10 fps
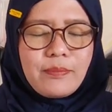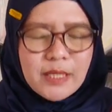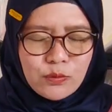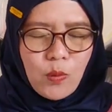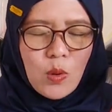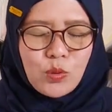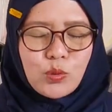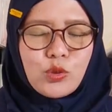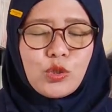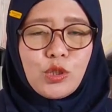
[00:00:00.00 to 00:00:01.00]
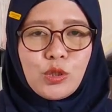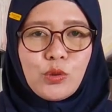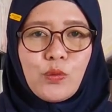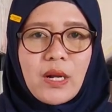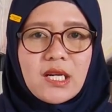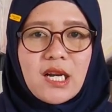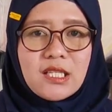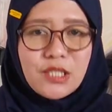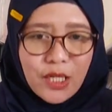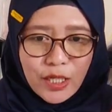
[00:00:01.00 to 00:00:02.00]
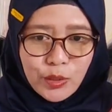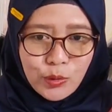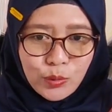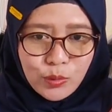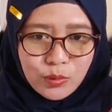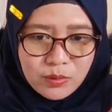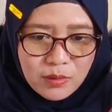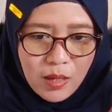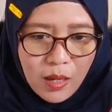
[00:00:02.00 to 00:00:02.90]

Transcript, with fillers: pas fokus gitu warnanya itu